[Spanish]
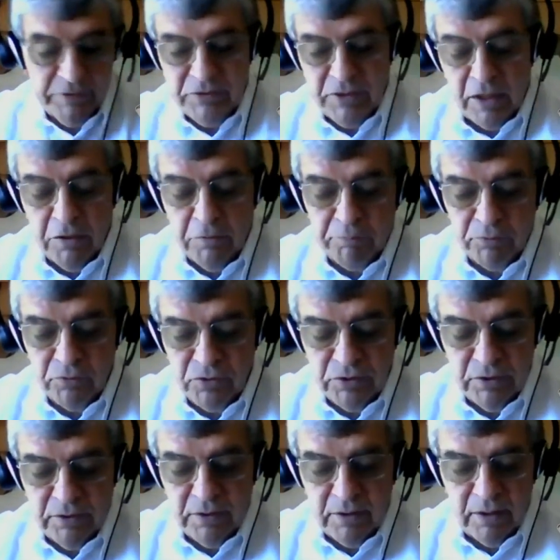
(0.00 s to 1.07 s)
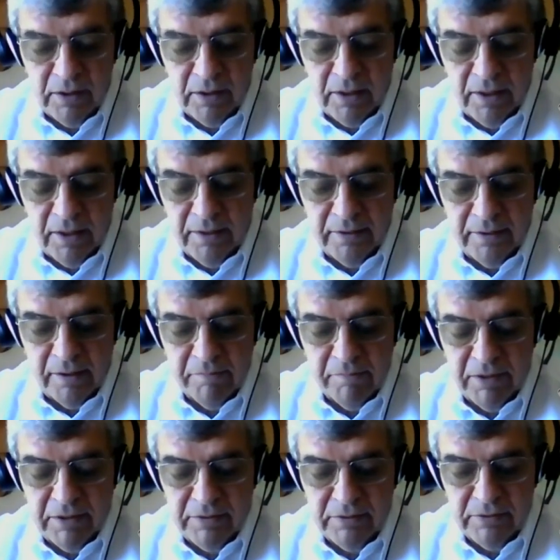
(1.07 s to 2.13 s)
ya nos pusiste en
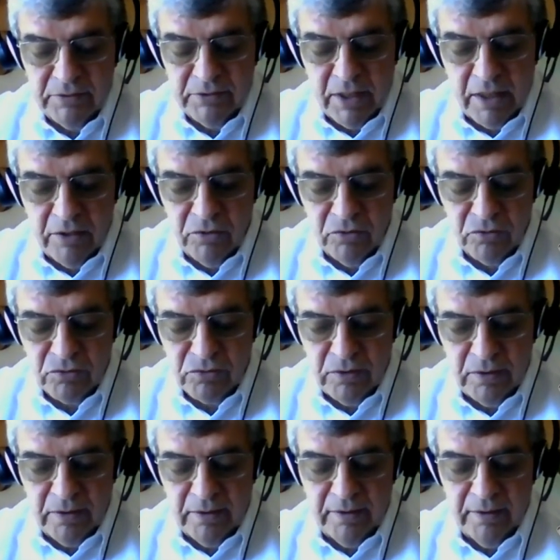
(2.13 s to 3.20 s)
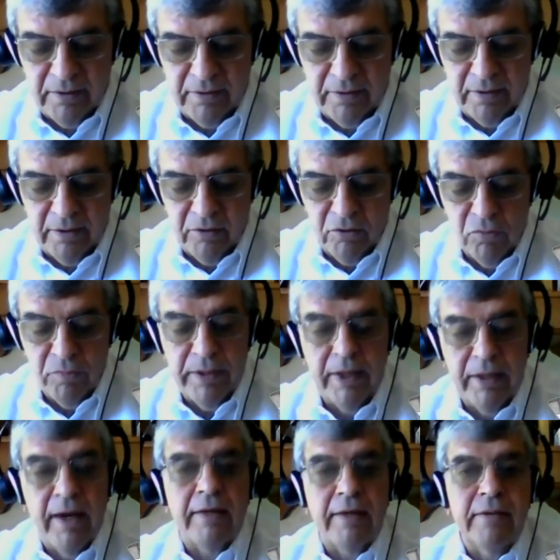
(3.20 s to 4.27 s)
tema, ya nos este,
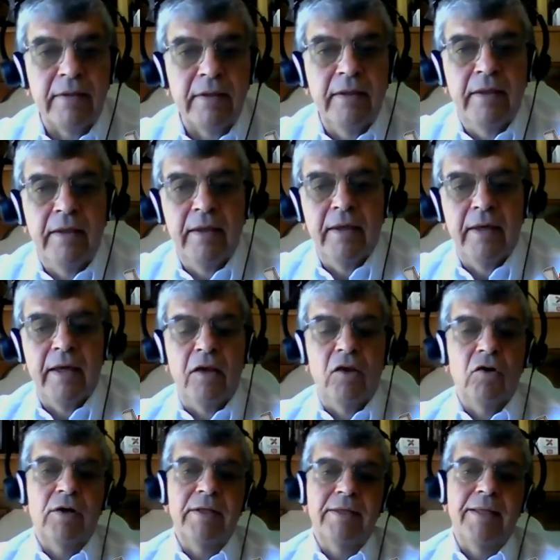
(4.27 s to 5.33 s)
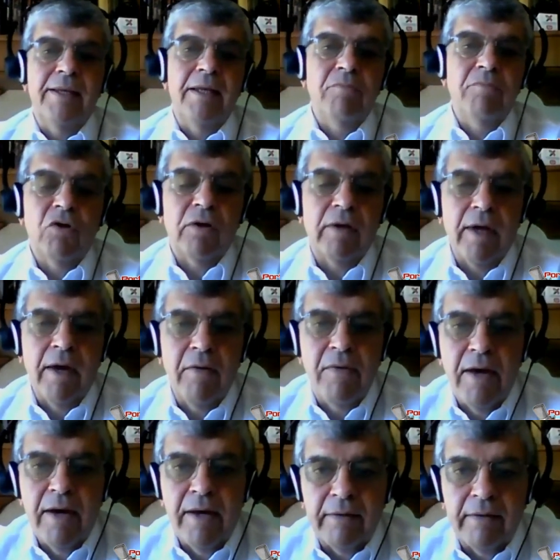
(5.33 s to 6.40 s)
ubicaste en lo que tenemos que
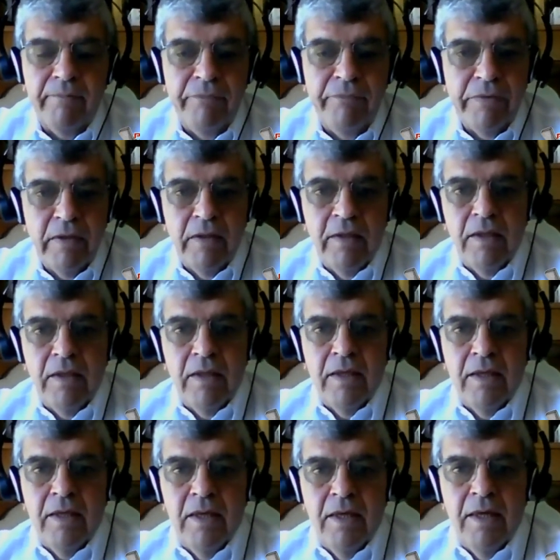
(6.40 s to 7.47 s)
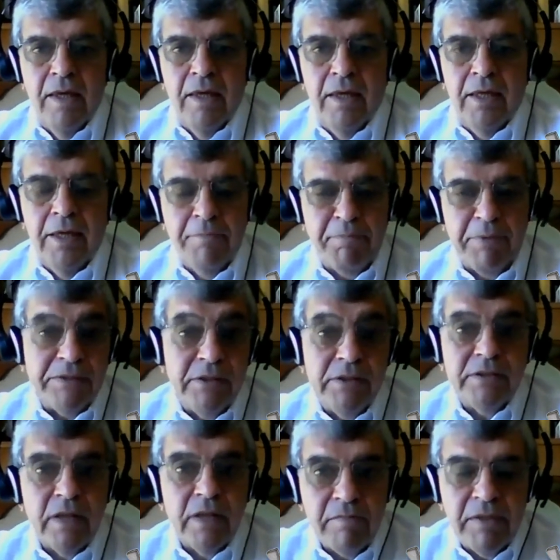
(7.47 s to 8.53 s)
hablar. Y
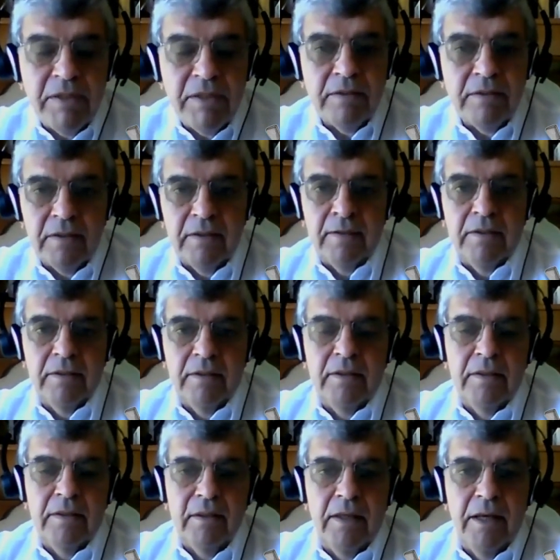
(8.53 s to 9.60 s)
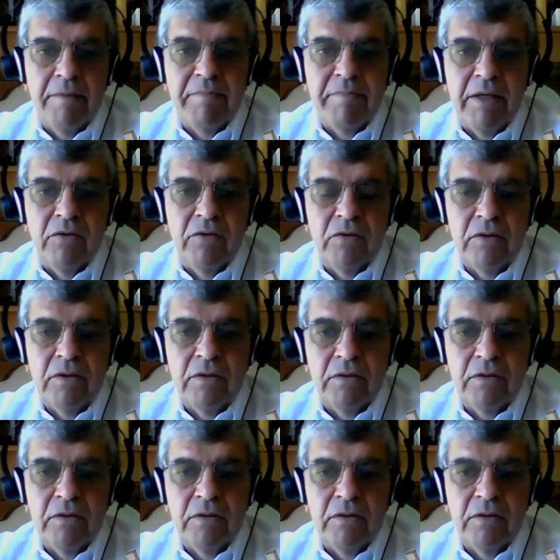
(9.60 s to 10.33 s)
precisamente la mano de